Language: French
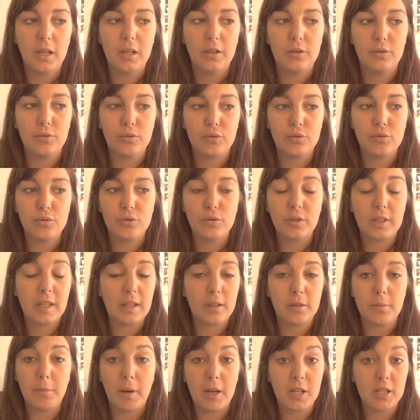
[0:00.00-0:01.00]
Donc juste
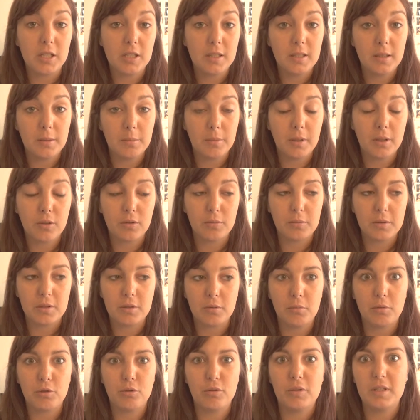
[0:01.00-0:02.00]
rien que marcher, c'est bien. Donc, parce
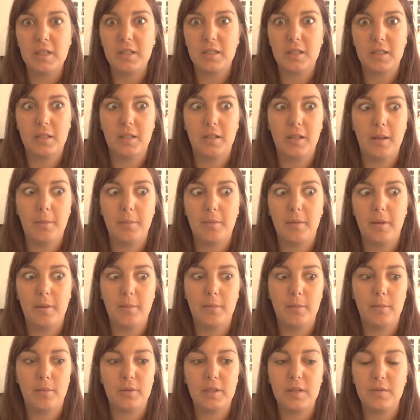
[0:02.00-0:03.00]
que moi, je lui dis que elle
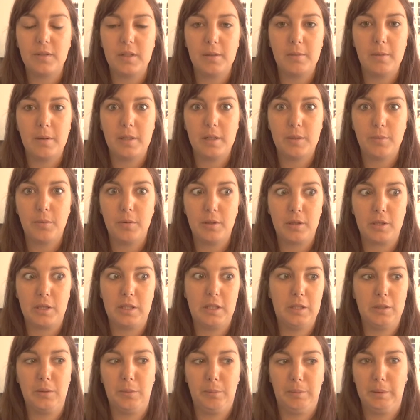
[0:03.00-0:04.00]
me demandait, vous aimez le sport Je
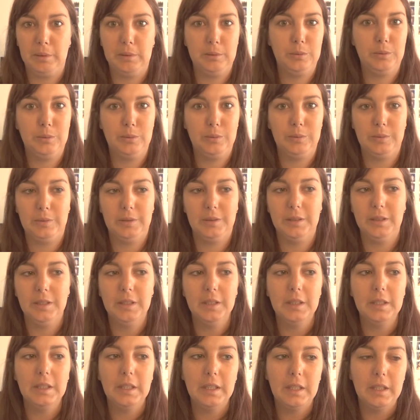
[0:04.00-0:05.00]
dis non, pas du tout.
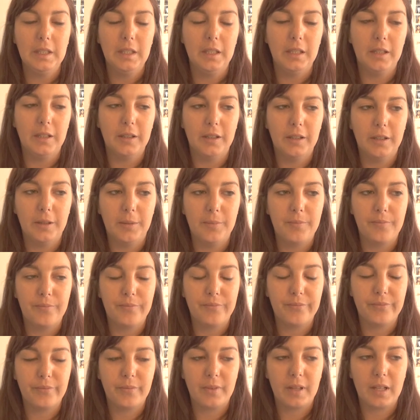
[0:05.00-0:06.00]

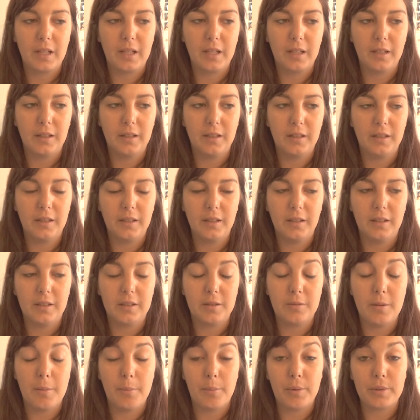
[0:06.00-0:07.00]

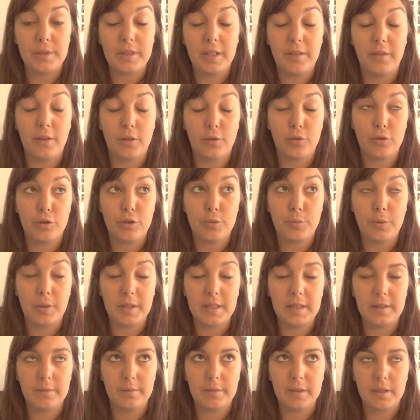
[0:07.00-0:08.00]
J'ai même pensé avoir un coach
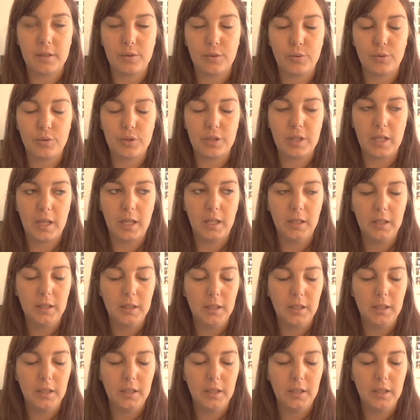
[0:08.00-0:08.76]
sportif, mais c'est trop cher.